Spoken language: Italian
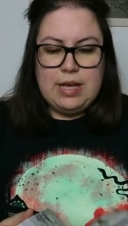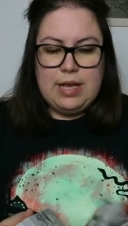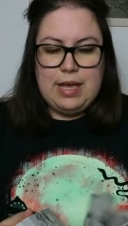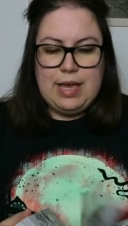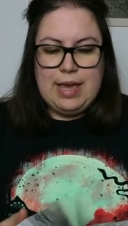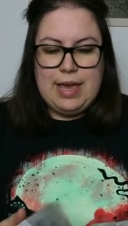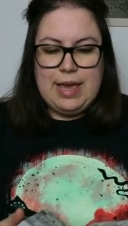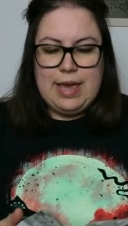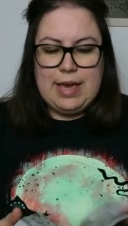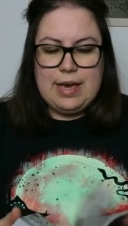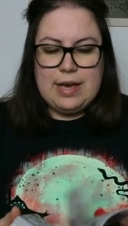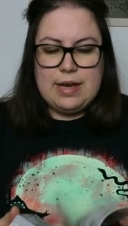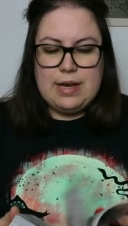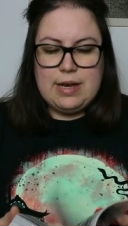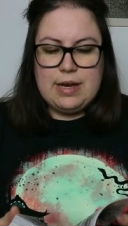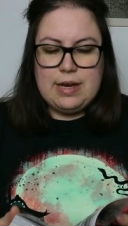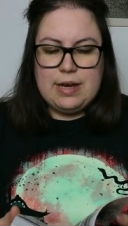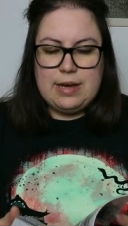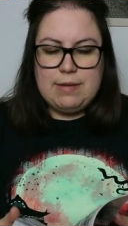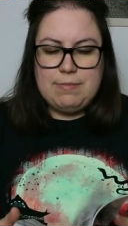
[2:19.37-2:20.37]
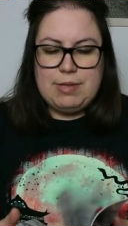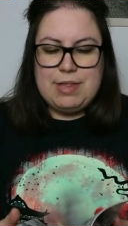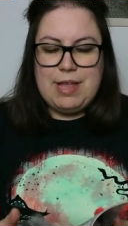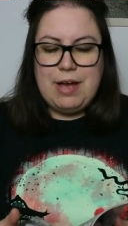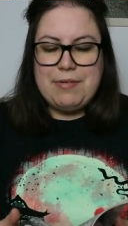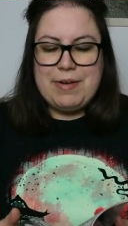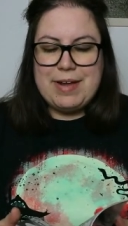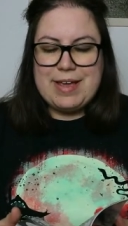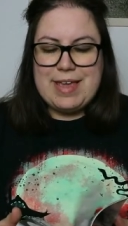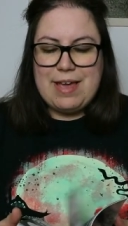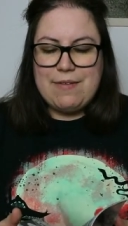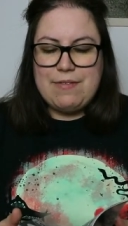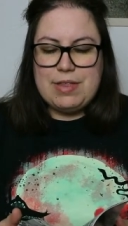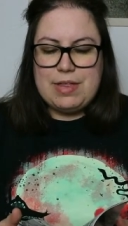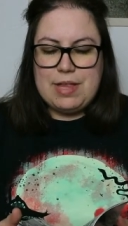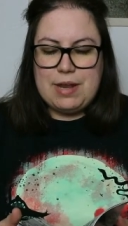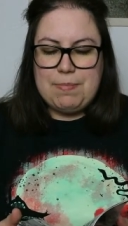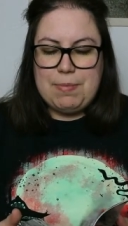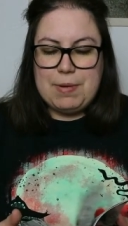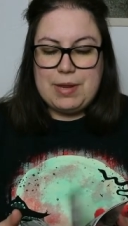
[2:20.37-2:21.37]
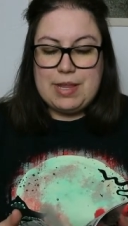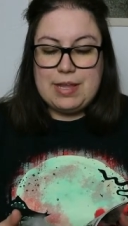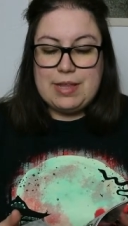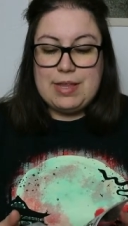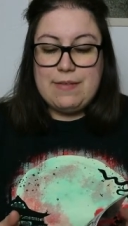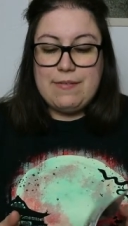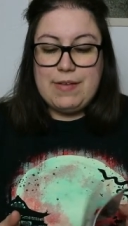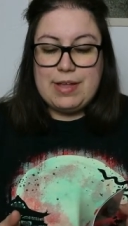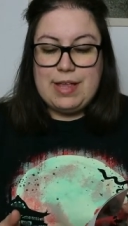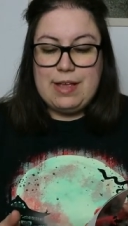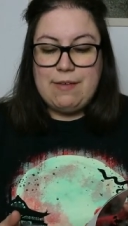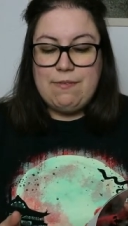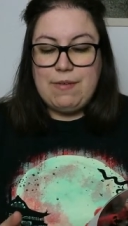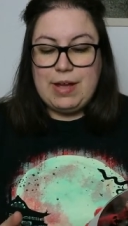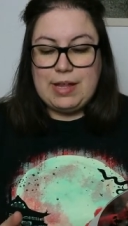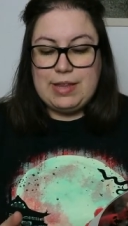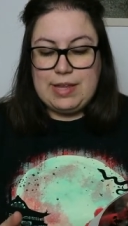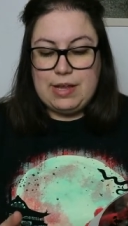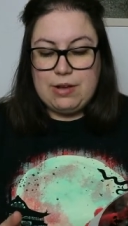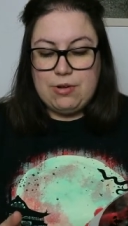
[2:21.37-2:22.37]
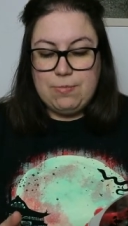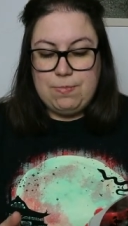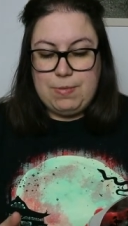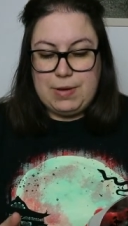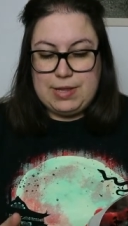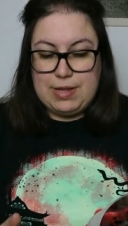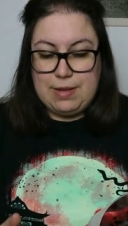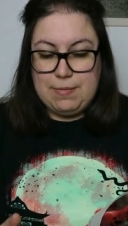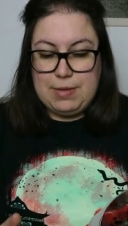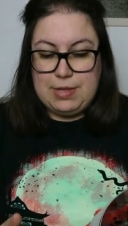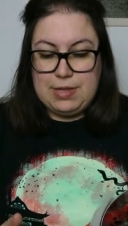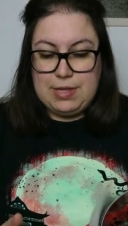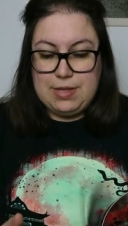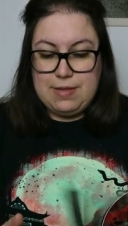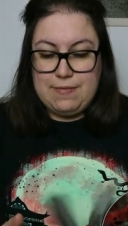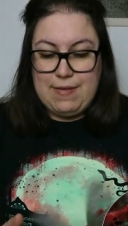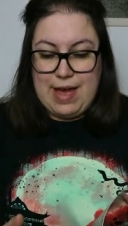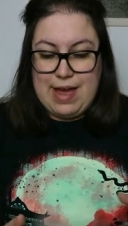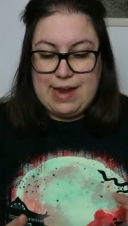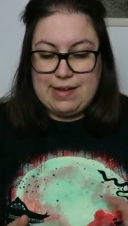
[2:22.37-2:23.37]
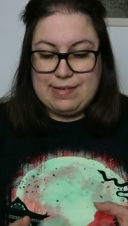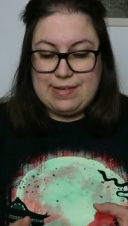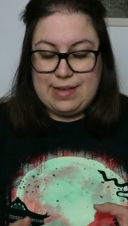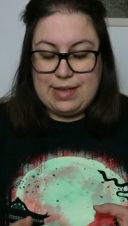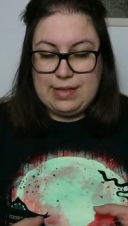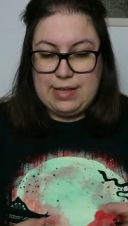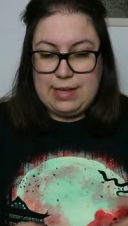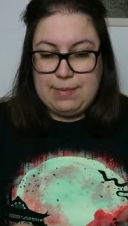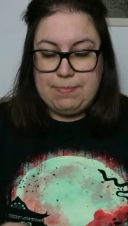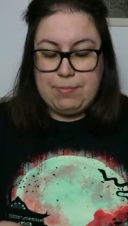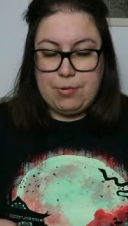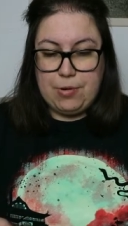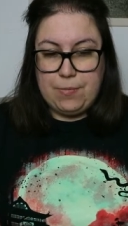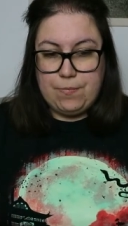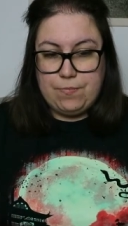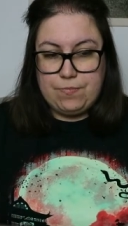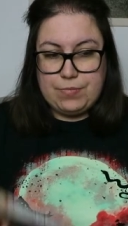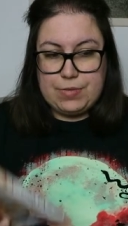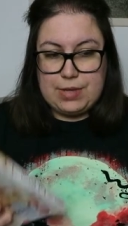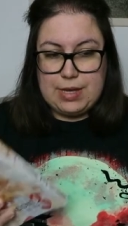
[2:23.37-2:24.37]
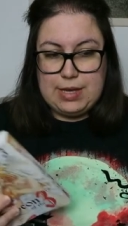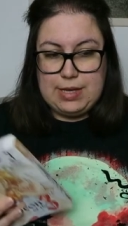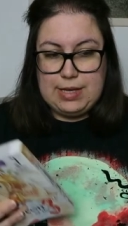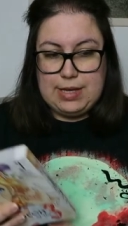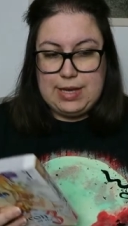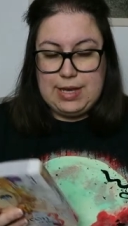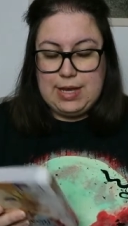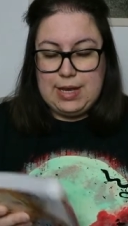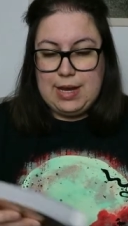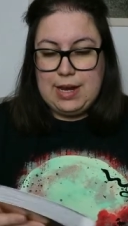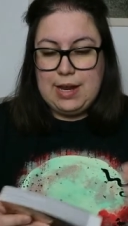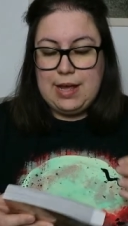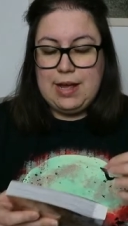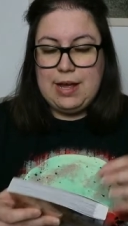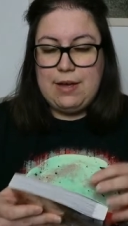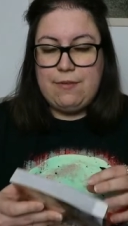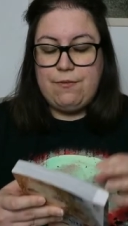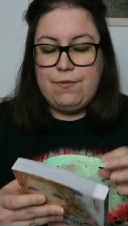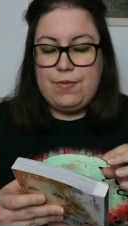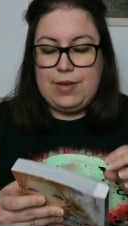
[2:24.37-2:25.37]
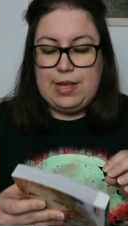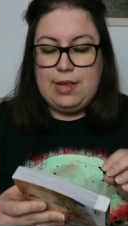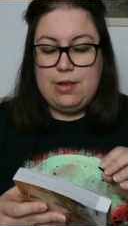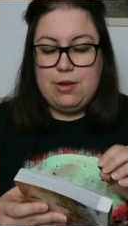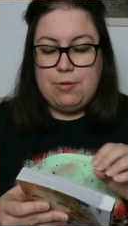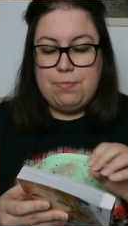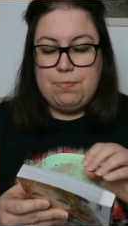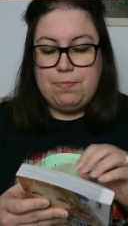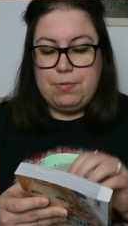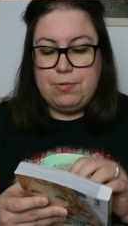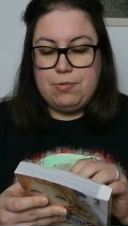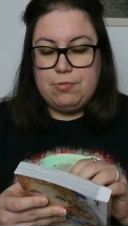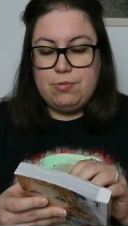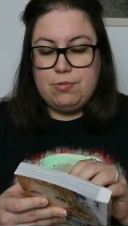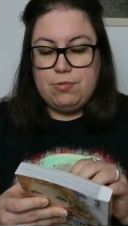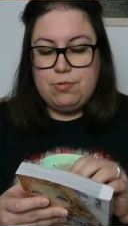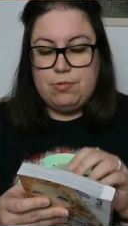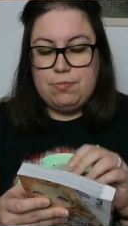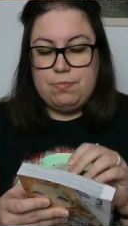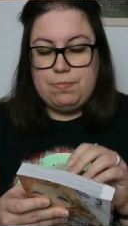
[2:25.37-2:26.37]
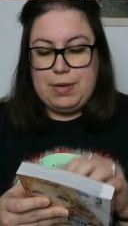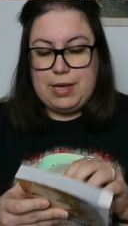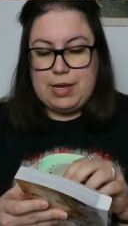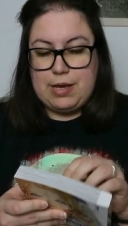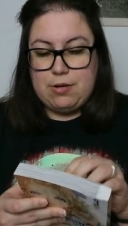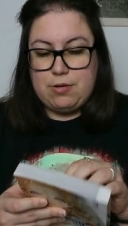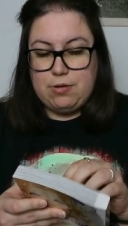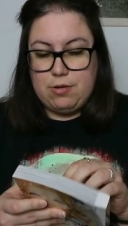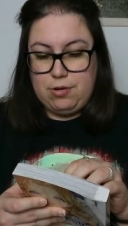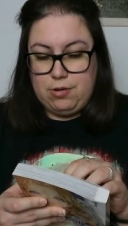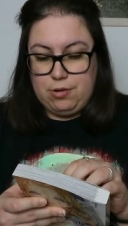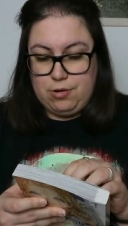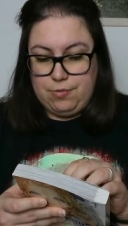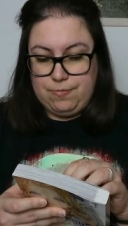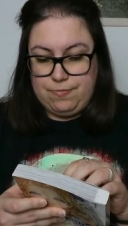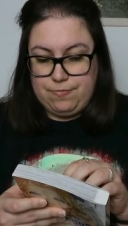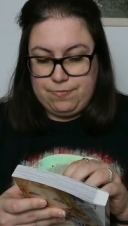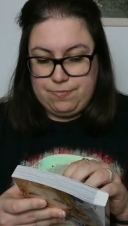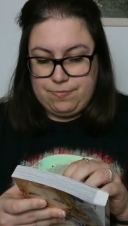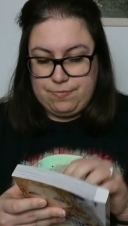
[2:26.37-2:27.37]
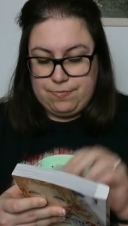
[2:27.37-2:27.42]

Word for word: e eh, mi dà una chiave interpretativa dei fatti completamente diversa, tipo il figlio più piccolo